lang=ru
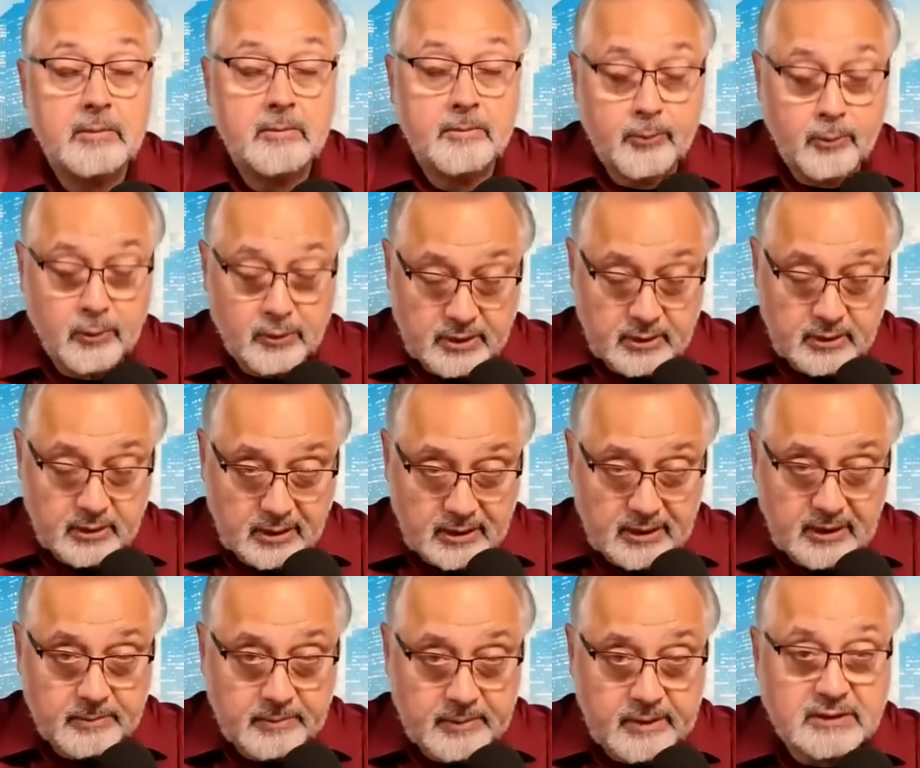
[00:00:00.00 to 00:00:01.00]
Путин
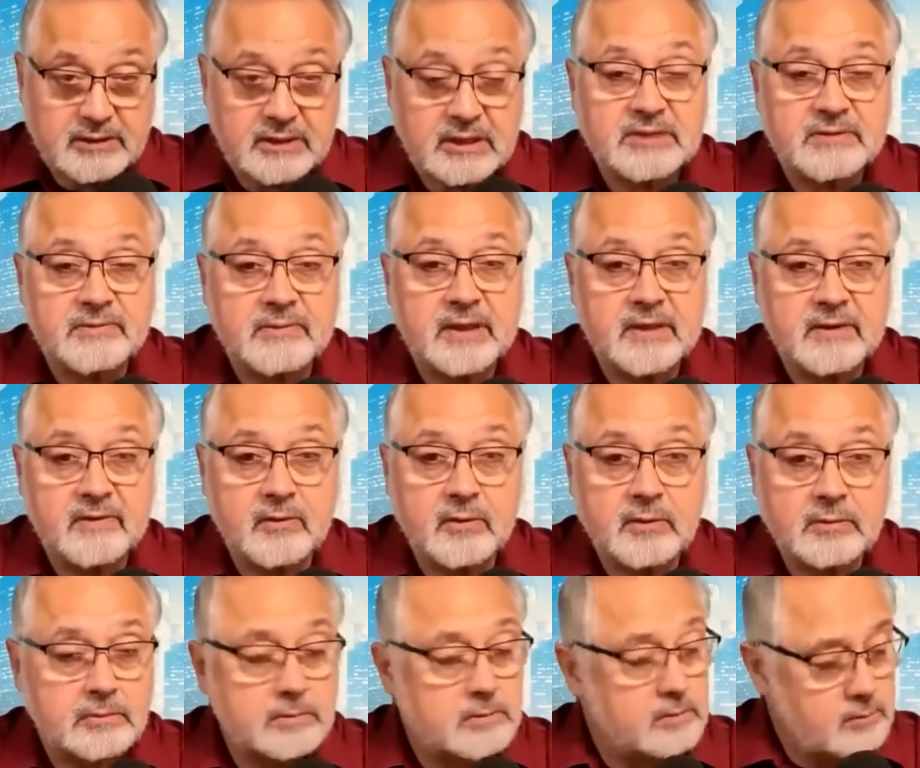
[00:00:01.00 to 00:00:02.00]
добился своего –
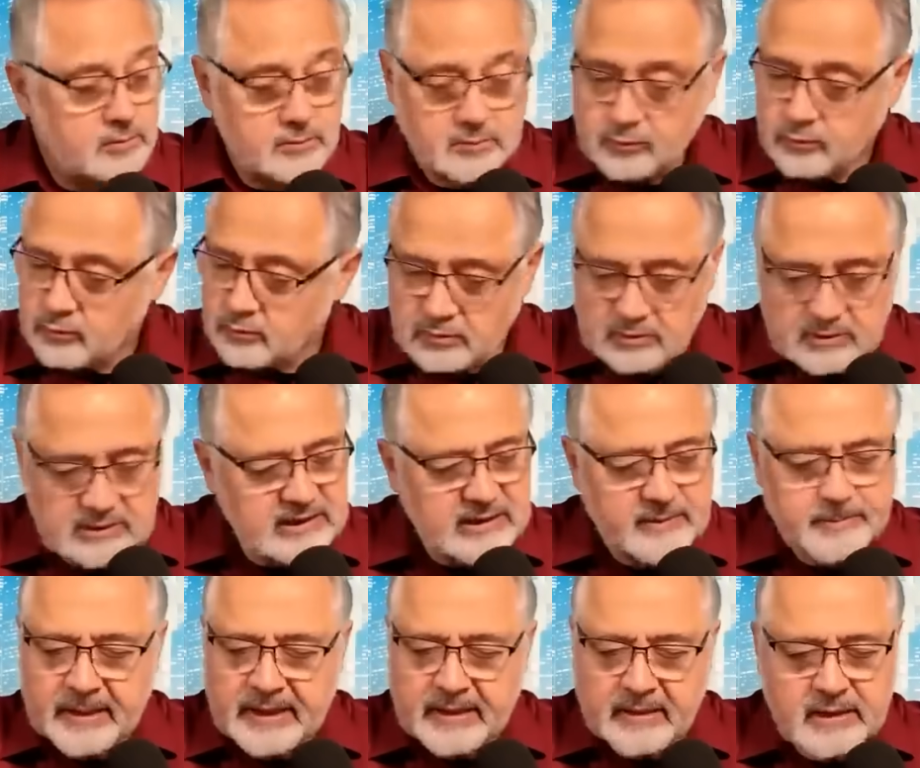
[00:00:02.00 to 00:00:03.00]
не
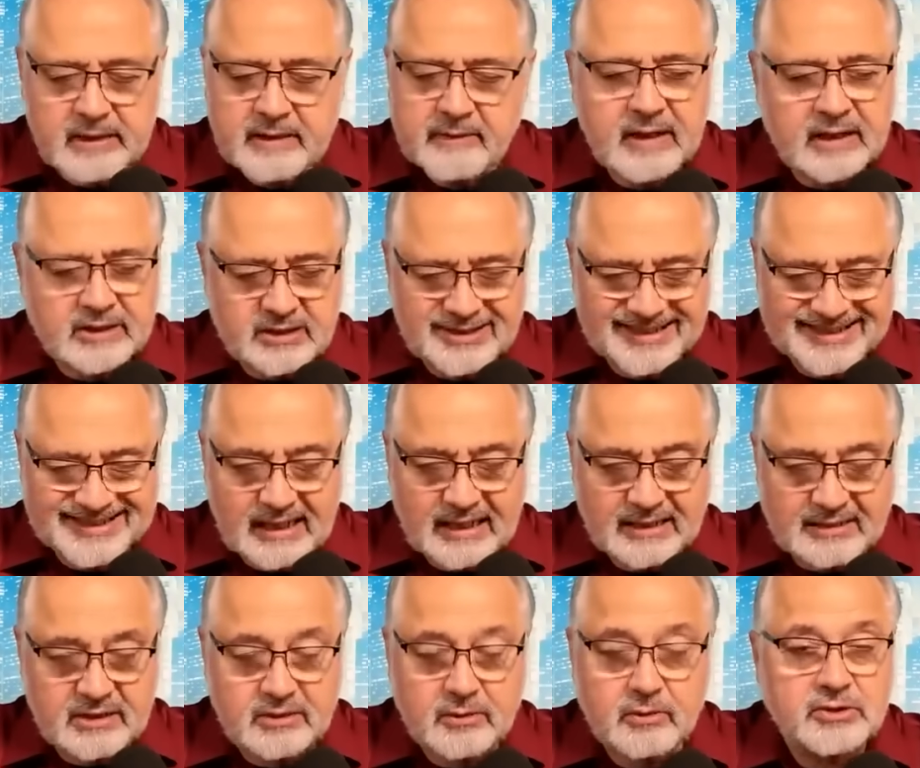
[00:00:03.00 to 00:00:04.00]
по, неважно, как
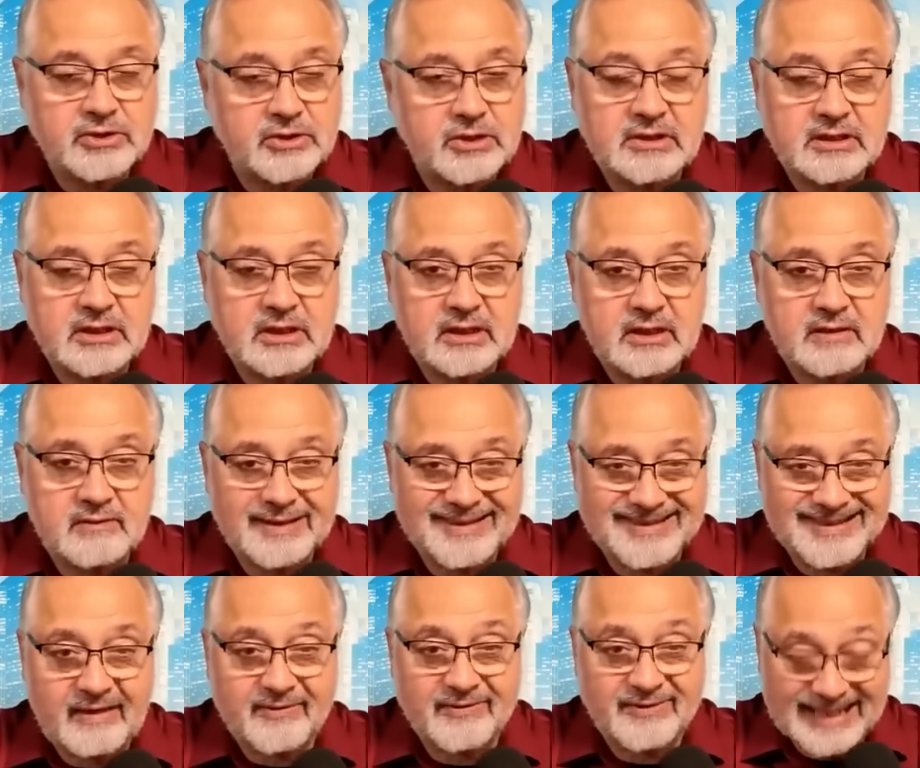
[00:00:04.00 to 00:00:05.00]
закончится эта
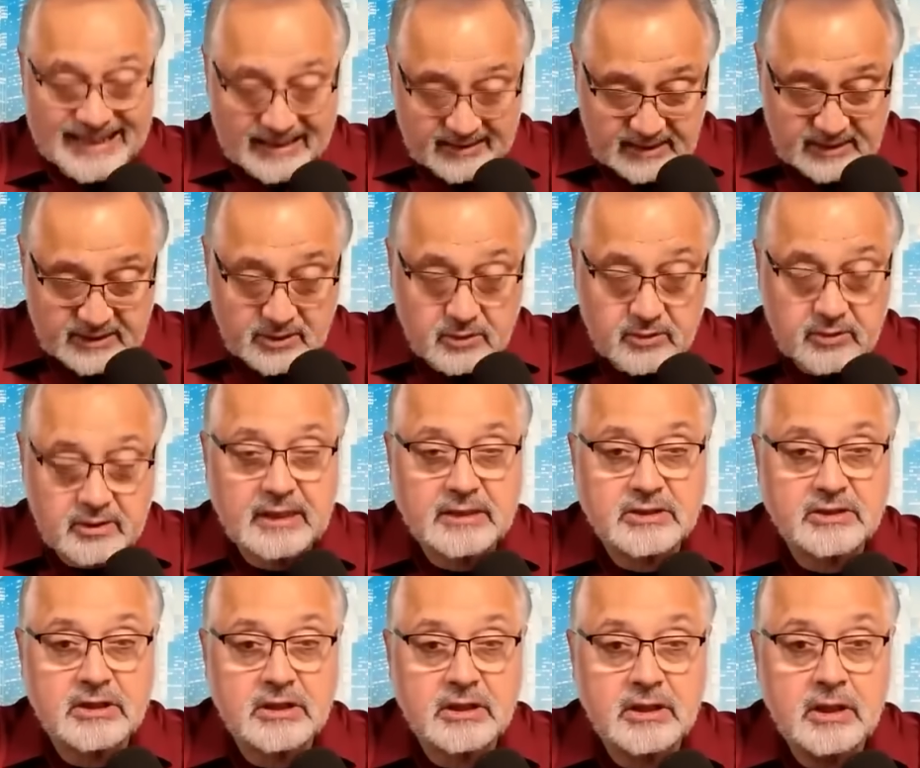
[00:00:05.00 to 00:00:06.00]
война в данной
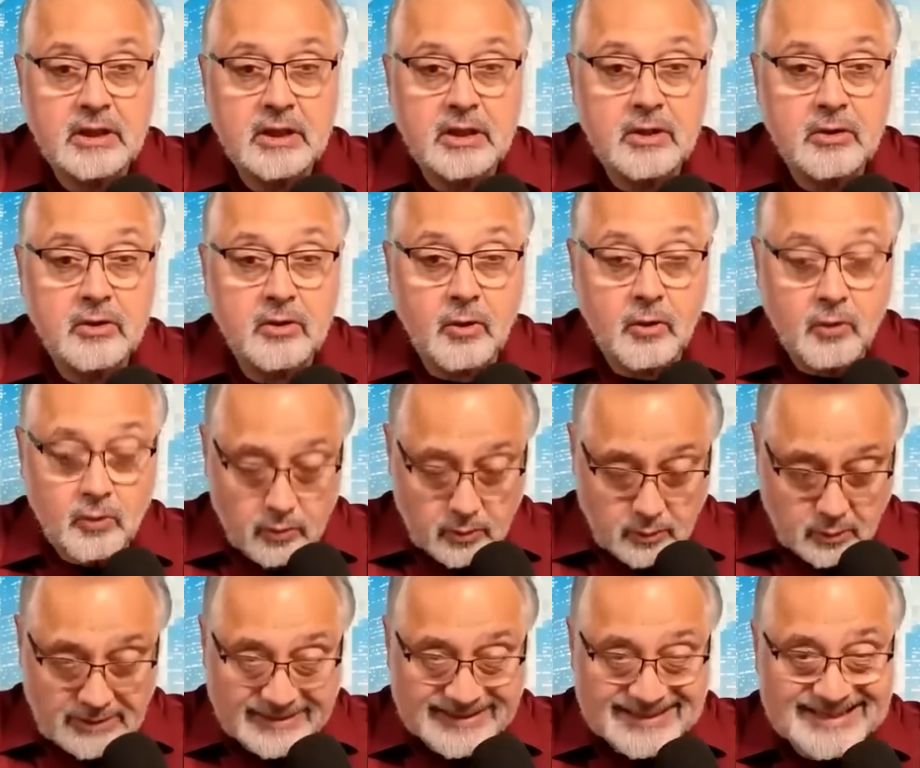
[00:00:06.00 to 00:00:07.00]
ситуации, но
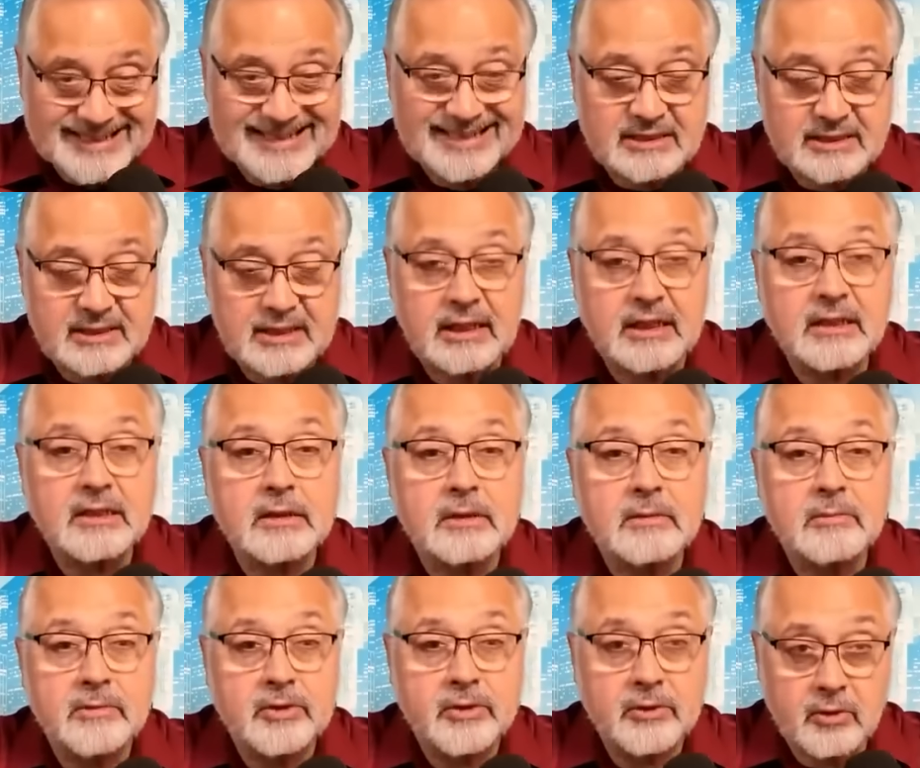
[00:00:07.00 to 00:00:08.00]
он создал
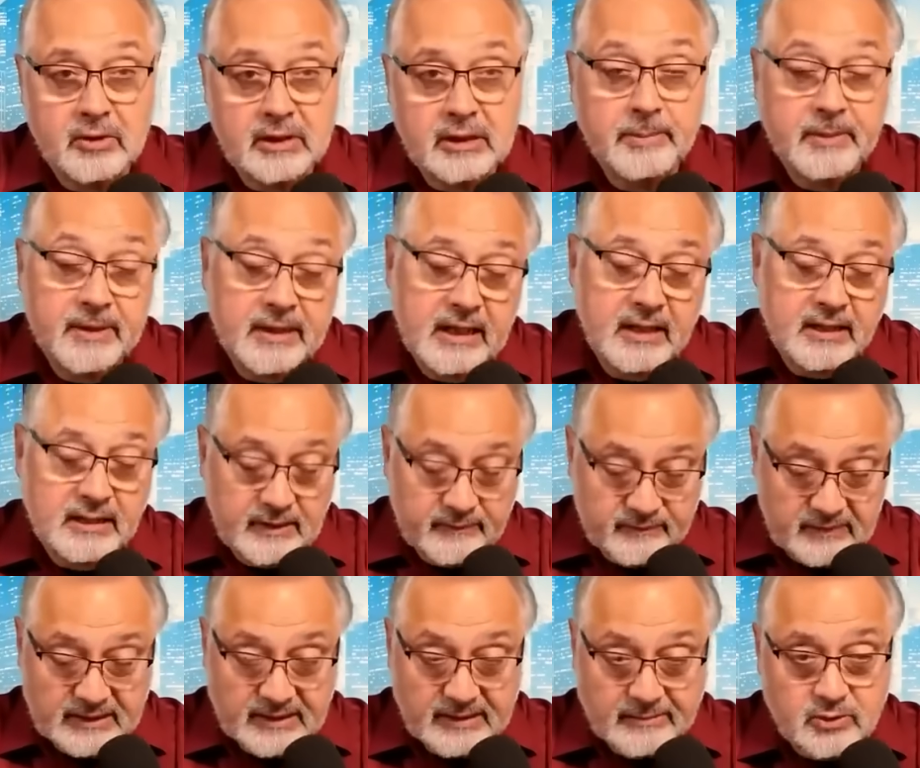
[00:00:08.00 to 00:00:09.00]
многополярный, в
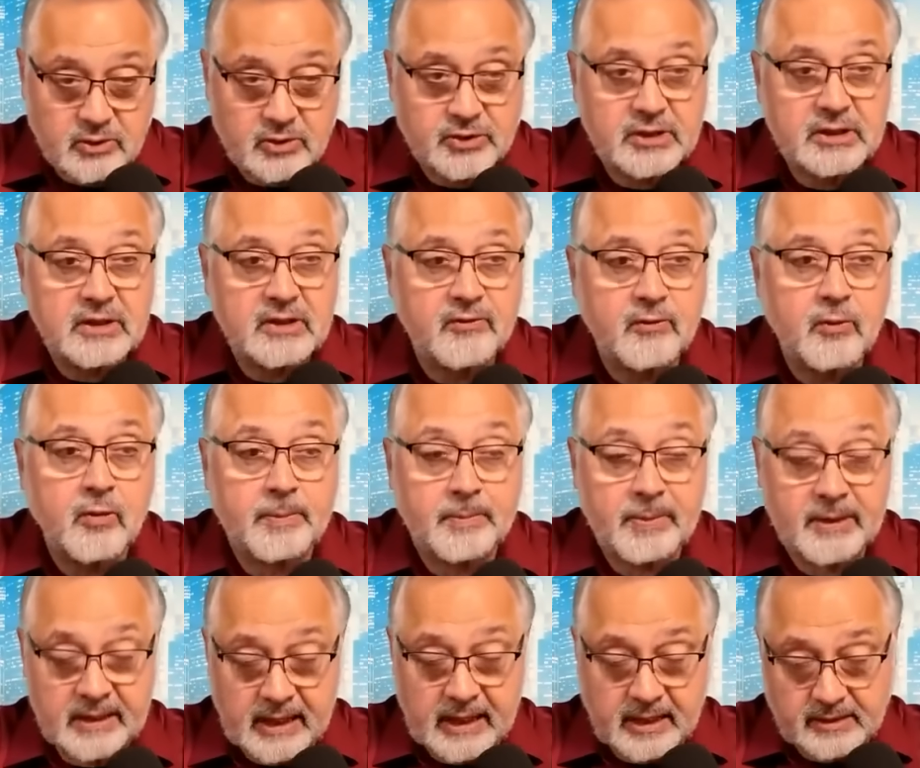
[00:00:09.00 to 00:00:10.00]
данном случае
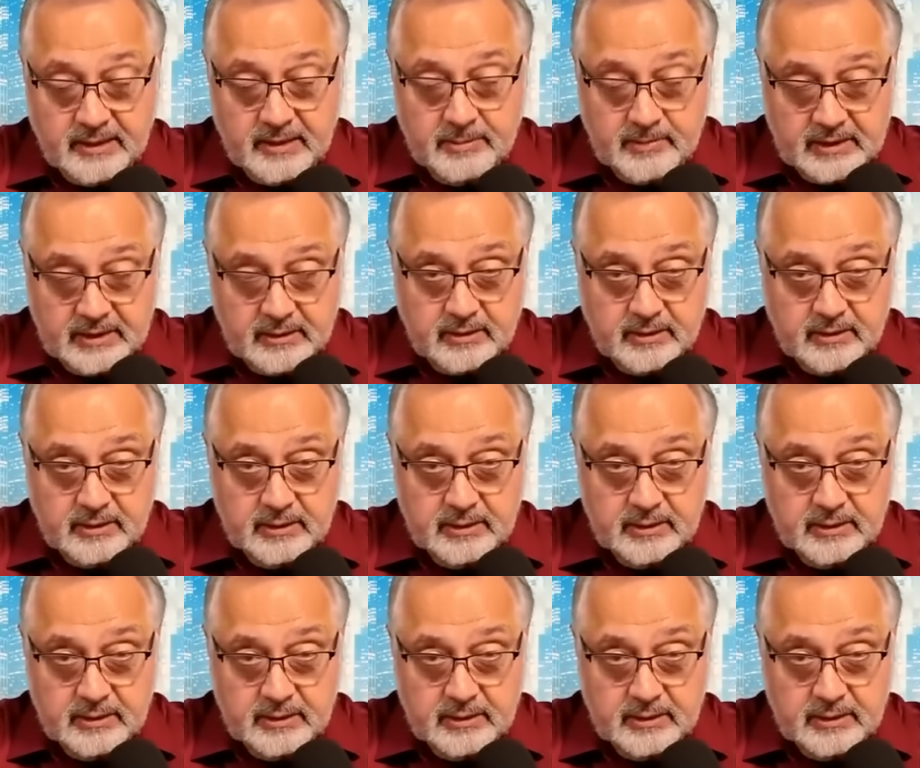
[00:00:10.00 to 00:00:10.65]
двухполярный мир.